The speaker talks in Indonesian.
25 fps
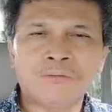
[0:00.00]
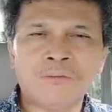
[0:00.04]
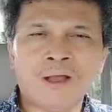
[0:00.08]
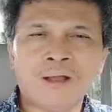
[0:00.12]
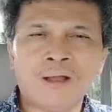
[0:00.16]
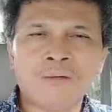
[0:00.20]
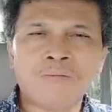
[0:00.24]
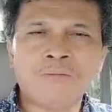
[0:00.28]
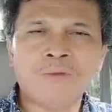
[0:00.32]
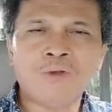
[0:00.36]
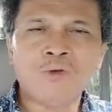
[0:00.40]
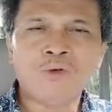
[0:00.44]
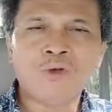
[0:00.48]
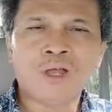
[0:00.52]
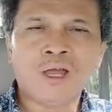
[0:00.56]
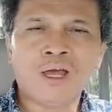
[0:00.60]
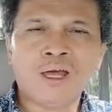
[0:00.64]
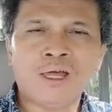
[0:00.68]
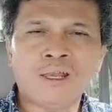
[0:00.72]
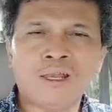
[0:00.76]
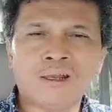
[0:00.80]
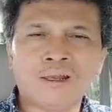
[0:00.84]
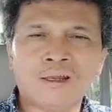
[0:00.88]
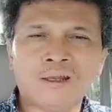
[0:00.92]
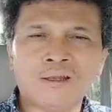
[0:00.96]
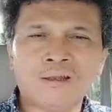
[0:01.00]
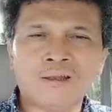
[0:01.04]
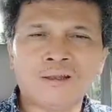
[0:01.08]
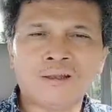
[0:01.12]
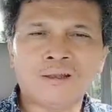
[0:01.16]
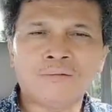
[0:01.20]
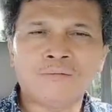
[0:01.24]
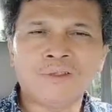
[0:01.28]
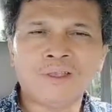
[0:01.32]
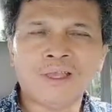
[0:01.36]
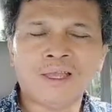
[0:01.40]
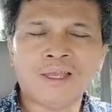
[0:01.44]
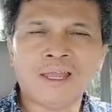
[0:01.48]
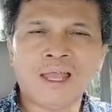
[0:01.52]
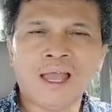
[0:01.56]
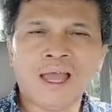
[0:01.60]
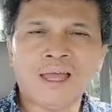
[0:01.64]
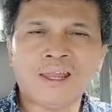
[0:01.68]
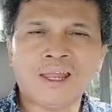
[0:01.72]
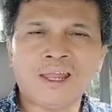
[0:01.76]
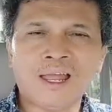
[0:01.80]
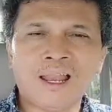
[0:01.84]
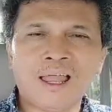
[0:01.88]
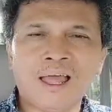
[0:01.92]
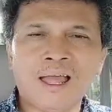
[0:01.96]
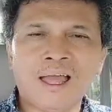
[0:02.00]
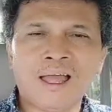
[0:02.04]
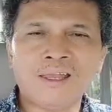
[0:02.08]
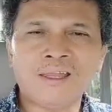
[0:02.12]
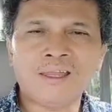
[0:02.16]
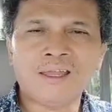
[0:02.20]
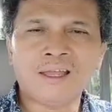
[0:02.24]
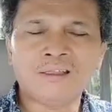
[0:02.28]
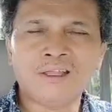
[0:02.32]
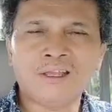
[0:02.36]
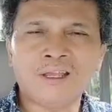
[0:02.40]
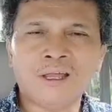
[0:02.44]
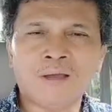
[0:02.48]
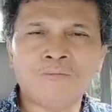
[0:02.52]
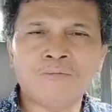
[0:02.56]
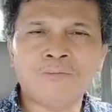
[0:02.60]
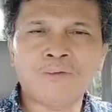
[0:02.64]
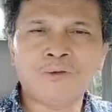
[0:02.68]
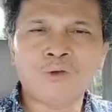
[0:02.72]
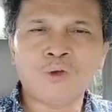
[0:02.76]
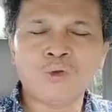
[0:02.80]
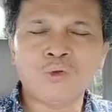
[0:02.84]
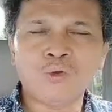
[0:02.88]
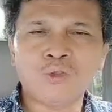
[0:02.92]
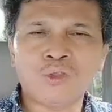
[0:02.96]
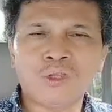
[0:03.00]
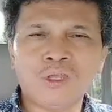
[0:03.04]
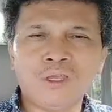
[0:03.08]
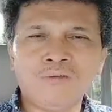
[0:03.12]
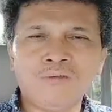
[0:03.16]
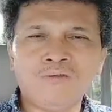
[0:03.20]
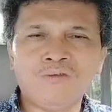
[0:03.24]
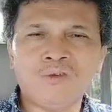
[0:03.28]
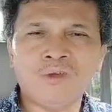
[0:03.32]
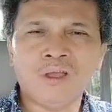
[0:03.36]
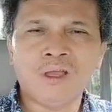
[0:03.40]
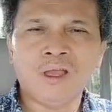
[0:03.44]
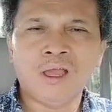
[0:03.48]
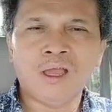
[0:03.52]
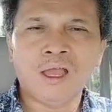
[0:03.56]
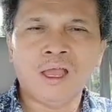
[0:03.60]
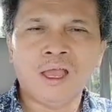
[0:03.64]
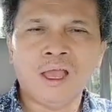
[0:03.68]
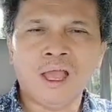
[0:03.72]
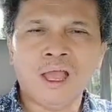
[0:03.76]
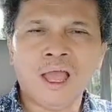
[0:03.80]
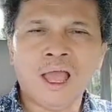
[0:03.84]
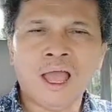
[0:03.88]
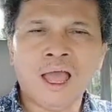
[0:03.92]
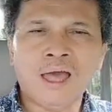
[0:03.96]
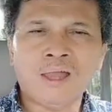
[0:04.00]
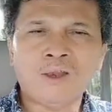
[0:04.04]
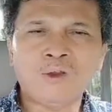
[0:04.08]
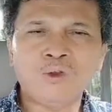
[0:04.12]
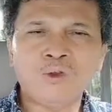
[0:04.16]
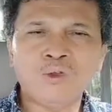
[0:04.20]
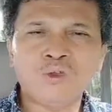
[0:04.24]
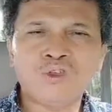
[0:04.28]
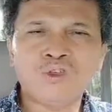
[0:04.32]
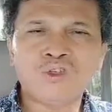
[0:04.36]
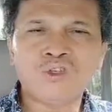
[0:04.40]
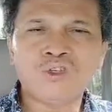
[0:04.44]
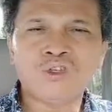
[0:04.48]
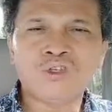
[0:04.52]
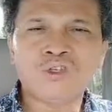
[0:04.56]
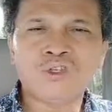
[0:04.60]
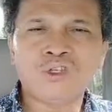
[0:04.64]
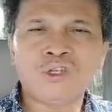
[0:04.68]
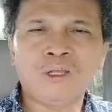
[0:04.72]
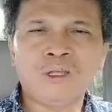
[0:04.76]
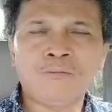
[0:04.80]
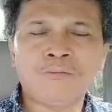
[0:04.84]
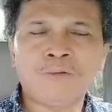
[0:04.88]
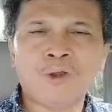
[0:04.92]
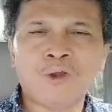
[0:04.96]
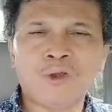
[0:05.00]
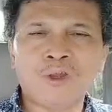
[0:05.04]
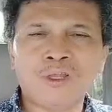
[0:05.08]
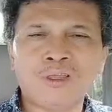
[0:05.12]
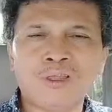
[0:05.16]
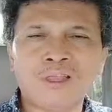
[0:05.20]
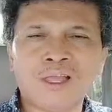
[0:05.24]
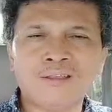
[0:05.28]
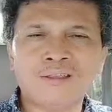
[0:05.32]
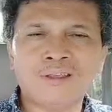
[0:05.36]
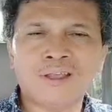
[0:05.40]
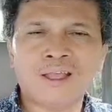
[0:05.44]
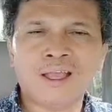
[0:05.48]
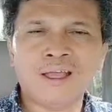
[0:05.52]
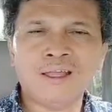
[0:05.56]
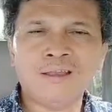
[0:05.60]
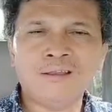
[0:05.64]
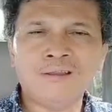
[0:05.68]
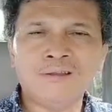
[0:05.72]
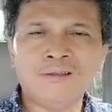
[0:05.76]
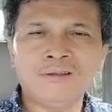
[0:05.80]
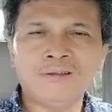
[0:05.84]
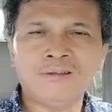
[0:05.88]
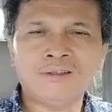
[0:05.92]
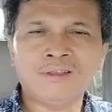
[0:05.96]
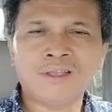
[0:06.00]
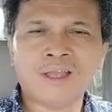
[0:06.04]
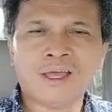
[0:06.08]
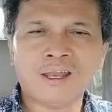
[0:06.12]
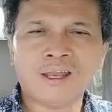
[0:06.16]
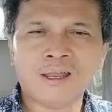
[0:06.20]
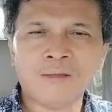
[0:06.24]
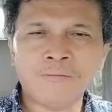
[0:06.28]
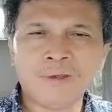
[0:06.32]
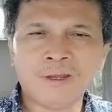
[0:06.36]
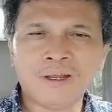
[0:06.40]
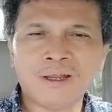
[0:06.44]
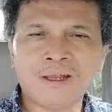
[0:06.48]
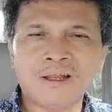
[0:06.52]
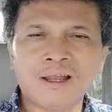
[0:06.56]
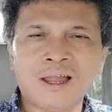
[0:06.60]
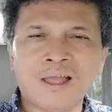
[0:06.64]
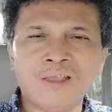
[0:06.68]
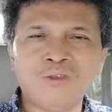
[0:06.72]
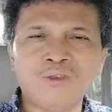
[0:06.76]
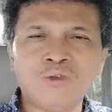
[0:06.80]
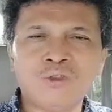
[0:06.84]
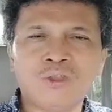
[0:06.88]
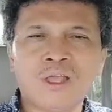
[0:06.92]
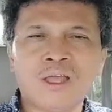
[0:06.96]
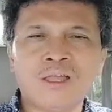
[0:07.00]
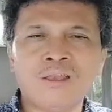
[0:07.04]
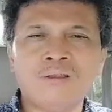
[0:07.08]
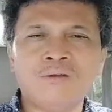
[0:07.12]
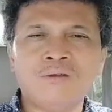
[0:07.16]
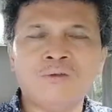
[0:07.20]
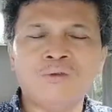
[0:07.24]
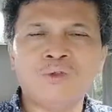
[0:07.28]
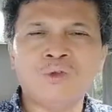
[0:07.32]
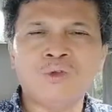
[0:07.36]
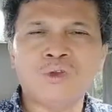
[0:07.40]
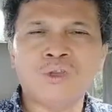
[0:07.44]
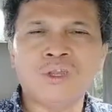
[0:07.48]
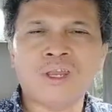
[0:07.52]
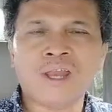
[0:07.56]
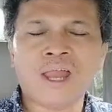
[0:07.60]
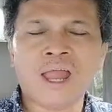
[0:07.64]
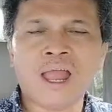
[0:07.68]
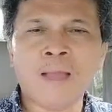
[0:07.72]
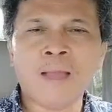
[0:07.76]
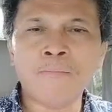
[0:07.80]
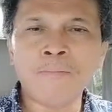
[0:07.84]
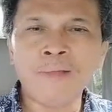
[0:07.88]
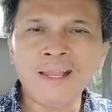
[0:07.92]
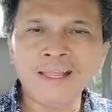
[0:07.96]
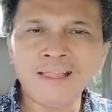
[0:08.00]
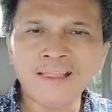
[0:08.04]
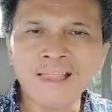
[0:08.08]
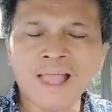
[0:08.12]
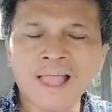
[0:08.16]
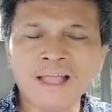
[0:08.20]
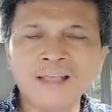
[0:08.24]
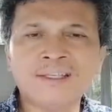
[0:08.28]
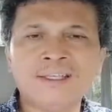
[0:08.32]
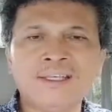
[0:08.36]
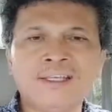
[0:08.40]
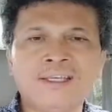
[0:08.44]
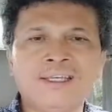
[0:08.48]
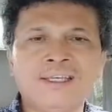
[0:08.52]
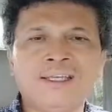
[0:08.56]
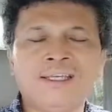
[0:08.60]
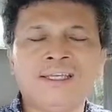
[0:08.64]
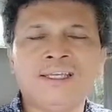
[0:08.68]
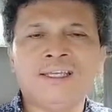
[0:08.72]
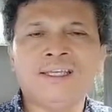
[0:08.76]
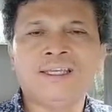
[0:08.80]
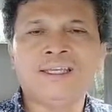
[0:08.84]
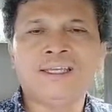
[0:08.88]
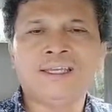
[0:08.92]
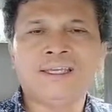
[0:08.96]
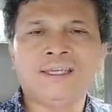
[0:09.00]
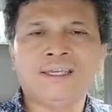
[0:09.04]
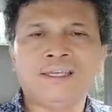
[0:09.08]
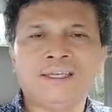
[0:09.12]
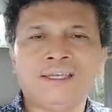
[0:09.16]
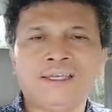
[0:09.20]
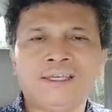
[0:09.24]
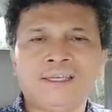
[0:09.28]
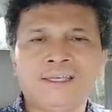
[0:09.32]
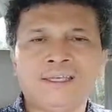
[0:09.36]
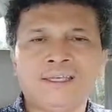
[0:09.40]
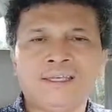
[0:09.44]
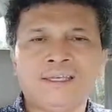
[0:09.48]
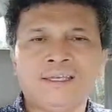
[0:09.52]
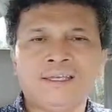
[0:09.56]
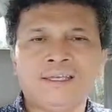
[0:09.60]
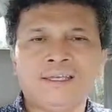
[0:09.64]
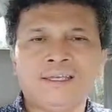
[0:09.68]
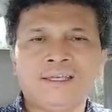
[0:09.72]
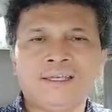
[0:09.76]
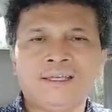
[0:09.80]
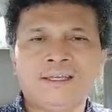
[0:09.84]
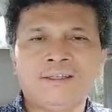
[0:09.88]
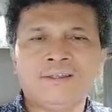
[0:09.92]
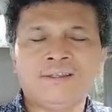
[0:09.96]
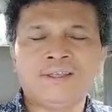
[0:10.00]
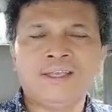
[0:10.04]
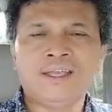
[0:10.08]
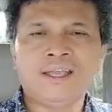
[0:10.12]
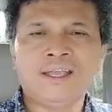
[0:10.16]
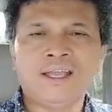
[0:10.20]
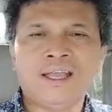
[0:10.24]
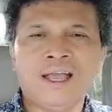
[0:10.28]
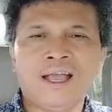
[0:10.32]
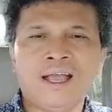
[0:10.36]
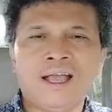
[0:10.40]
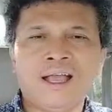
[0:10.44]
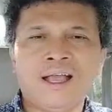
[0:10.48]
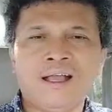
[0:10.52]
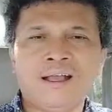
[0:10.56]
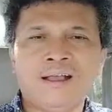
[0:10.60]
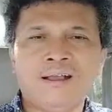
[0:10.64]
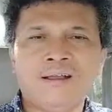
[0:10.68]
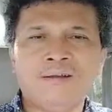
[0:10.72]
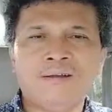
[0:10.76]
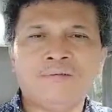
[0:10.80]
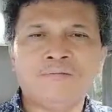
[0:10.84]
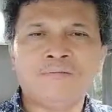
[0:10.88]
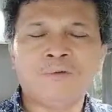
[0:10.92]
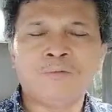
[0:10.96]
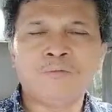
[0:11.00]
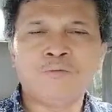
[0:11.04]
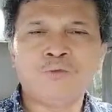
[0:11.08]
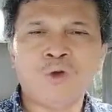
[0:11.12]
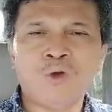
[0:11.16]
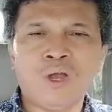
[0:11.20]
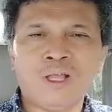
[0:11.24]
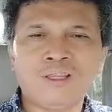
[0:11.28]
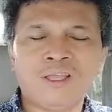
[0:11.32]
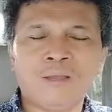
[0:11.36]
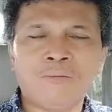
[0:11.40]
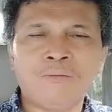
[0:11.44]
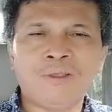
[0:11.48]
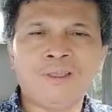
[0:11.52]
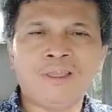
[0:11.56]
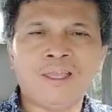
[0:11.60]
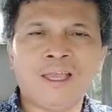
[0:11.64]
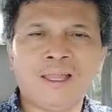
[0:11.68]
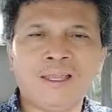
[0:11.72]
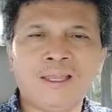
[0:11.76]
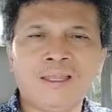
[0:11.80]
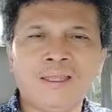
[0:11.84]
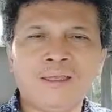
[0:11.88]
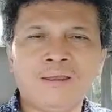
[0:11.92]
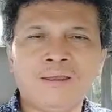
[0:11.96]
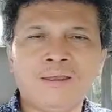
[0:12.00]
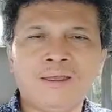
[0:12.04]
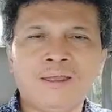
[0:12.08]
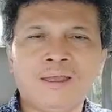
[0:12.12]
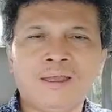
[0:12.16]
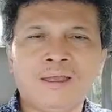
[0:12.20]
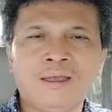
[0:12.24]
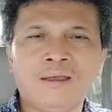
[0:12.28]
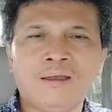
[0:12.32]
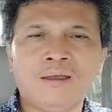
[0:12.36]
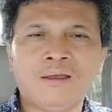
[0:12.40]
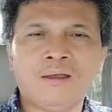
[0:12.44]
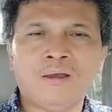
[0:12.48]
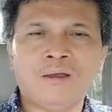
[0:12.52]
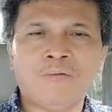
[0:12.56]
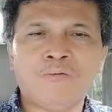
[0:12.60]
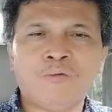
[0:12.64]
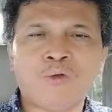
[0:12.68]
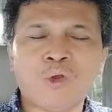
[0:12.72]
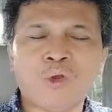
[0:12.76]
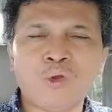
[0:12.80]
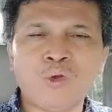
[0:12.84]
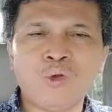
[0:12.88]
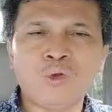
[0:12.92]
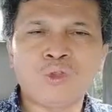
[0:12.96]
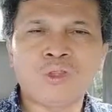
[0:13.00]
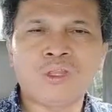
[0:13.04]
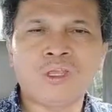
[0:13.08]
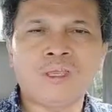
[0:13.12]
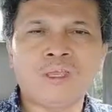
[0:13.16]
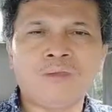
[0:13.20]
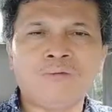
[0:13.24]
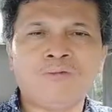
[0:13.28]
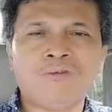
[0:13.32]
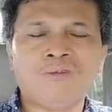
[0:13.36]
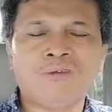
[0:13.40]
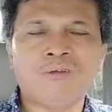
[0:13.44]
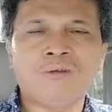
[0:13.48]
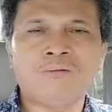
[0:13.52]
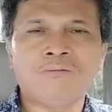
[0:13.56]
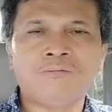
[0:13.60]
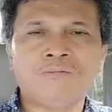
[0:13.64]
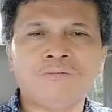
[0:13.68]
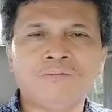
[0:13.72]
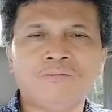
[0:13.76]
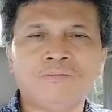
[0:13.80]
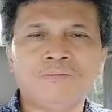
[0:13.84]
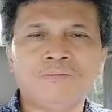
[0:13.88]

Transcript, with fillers: semak belukar menjadi area lahan yang tidak produktif harus diprioritaskan secara berkelanjutan untuk direhabilitasi sehingga membuatnya menjadi produktif.